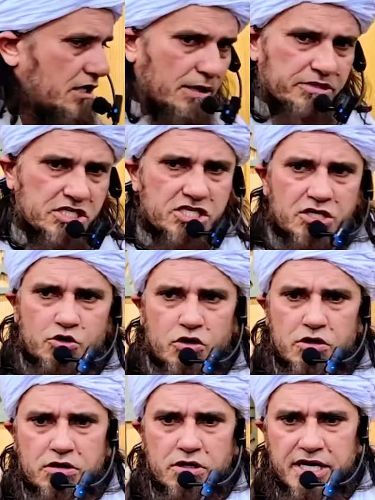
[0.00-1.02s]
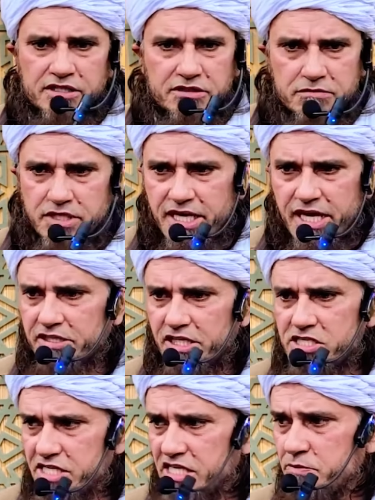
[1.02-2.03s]
हम किसी को गलत नहीं
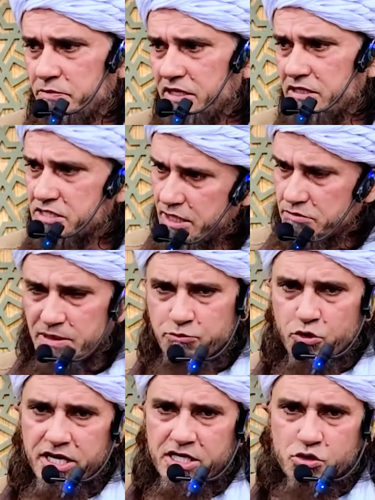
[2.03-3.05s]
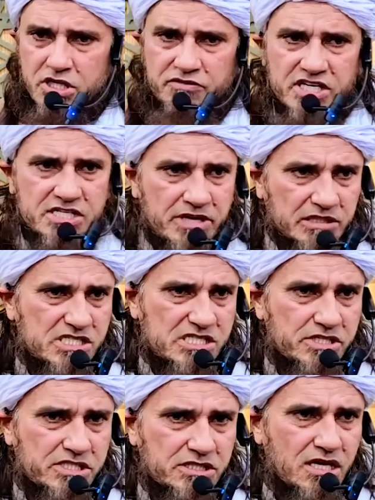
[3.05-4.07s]
कहते इस सेंस में सबको अहल सुन्नत वल जमात में
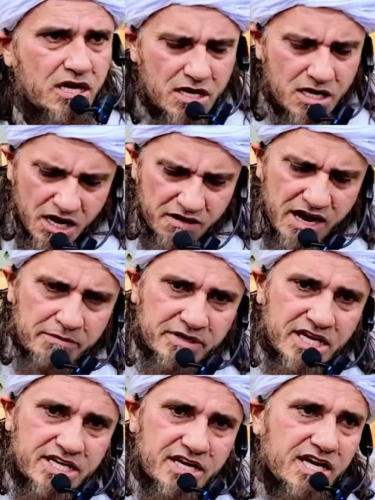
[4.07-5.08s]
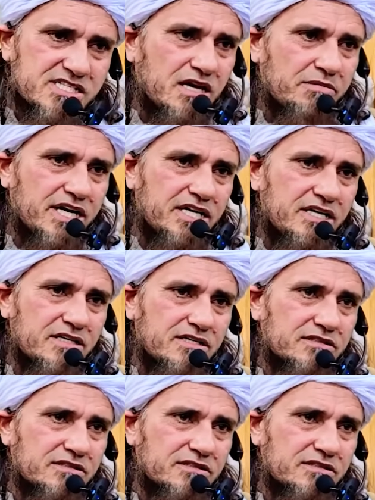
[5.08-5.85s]
समझते आवाम के लिए रास्ता भाई